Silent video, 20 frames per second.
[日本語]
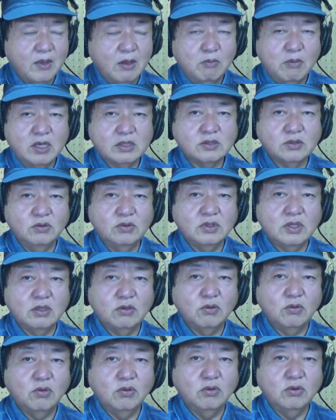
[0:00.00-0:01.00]
まあそういった
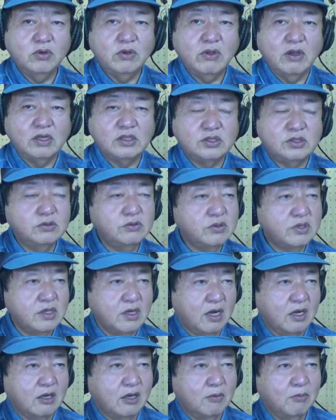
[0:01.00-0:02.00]
ところには重機
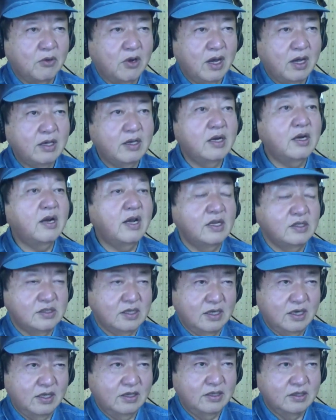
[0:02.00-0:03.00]
なんかも入れないじゃ
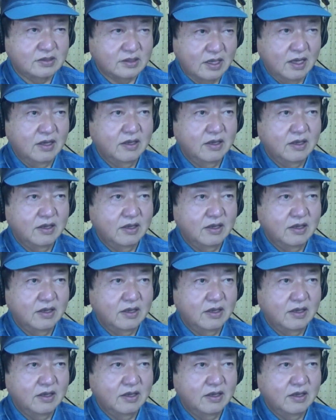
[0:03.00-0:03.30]
ないですか。